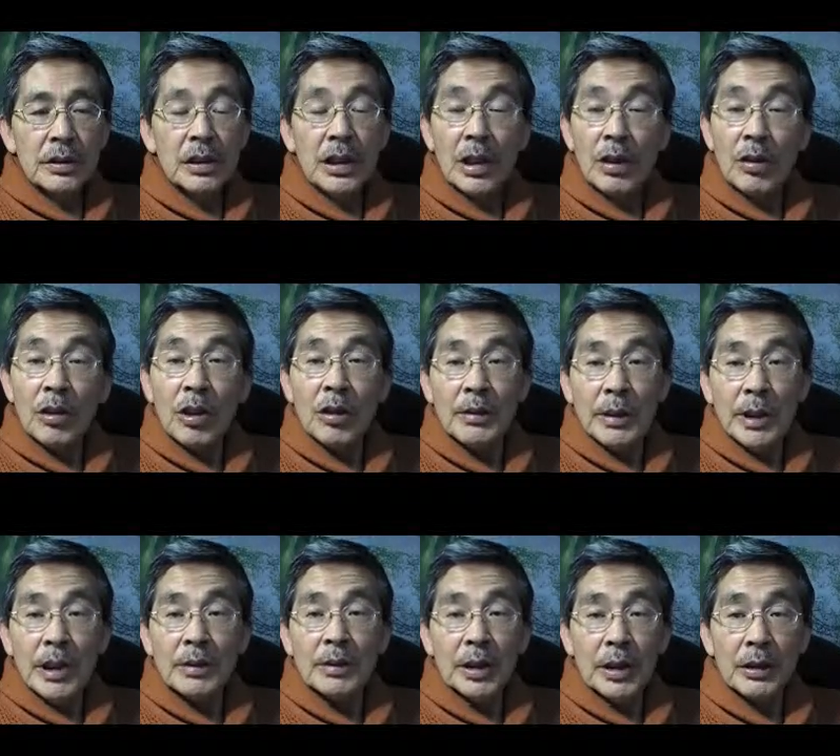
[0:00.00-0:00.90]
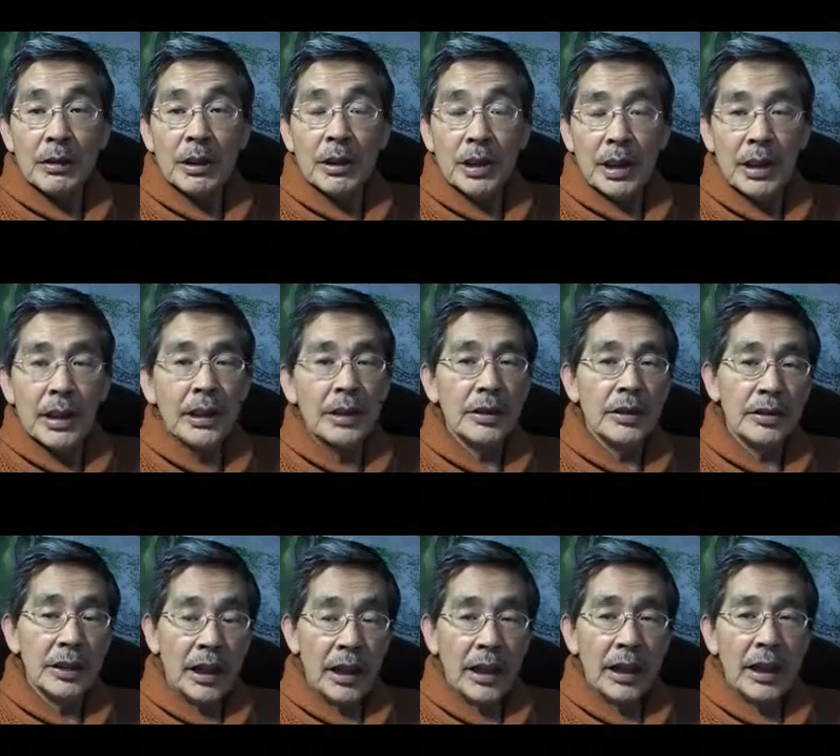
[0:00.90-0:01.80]
下の子が生まれるまでは天下で
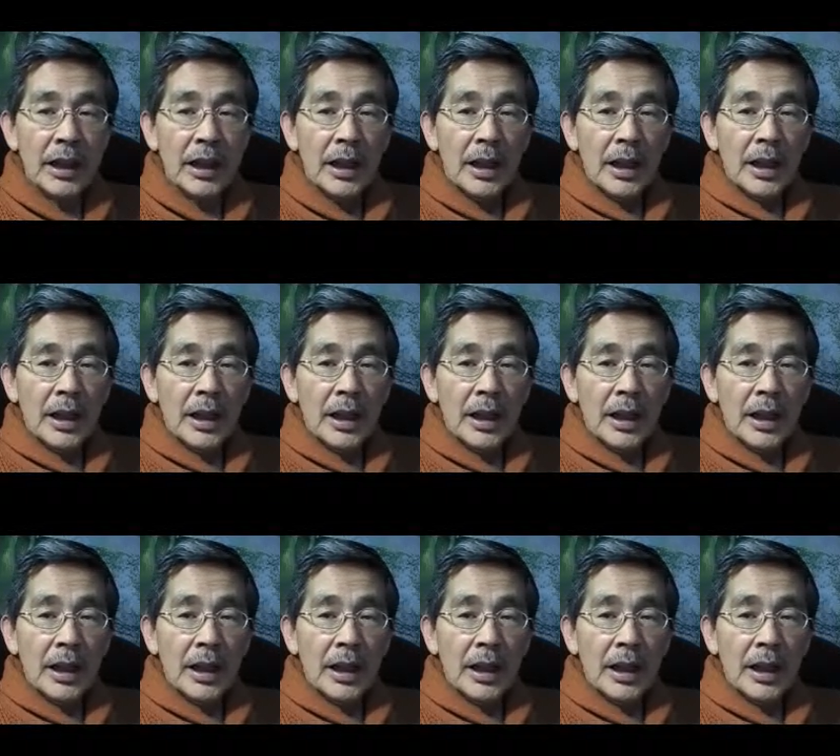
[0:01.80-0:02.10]
すから、